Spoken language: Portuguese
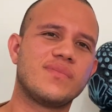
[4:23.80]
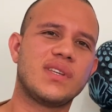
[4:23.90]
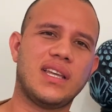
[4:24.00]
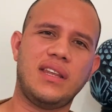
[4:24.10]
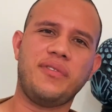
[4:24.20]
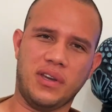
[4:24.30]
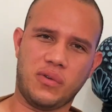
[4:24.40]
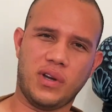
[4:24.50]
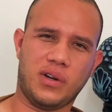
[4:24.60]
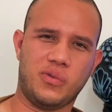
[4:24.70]
E
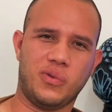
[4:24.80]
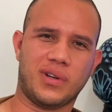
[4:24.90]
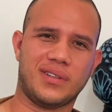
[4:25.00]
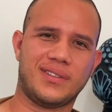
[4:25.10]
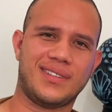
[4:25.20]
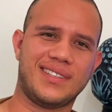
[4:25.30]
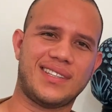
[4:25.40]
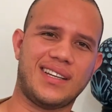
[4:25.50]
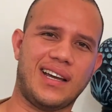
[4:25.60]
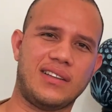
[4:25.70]
adivinha qual é a cura desse
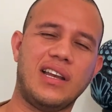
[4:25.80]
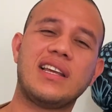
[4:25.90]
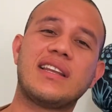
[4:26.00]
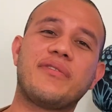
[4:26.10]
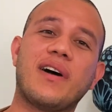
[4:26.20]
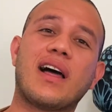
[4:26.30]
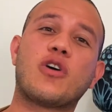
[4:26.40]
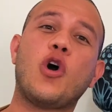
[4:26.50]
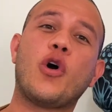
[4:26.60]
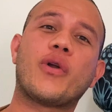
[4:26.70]
seriado? Ele ainda fala
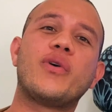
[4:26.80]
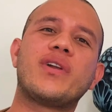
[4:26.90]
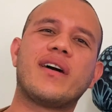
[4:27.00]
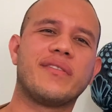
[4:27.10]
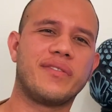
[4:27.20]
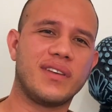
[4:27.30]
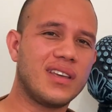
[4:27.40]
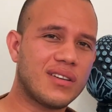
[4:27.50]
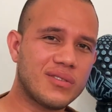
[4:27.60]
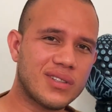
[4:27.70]

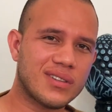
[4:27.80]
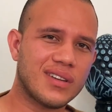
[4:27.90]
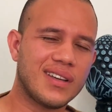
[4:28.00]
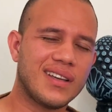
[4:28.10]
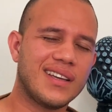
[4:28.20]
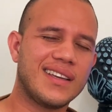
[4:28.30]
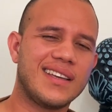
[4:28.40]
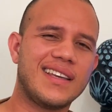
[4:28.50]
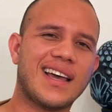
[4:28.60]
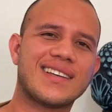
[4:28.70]
coronavírus
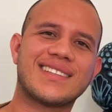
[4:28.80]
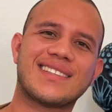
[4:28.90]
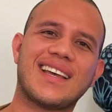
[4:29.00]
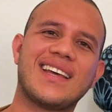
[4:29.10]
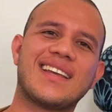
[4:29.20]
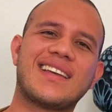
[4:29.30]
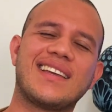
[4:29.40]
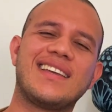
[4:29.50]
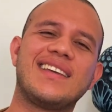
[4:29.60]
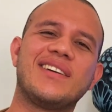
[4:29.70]
e a série que,
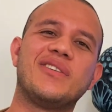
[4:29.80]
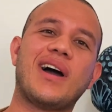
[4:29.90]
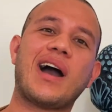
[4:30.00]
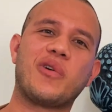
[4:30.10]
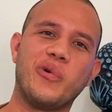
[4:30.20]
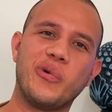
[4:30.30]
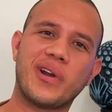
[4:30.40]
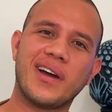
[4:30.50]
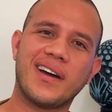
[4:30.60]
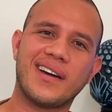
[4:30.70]
e a
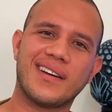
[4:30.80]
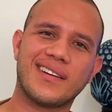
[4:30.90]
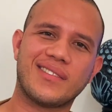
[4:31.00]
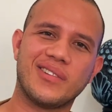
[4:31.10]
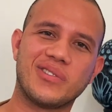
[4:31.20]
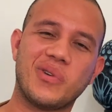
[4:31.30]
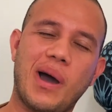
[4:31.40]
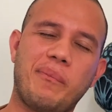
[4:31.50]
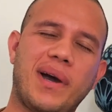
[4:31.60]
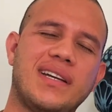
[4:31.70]
cura, quando o
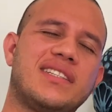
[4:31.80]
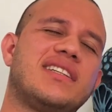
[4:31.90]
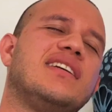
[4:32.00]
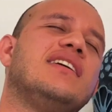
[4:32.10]
rapaz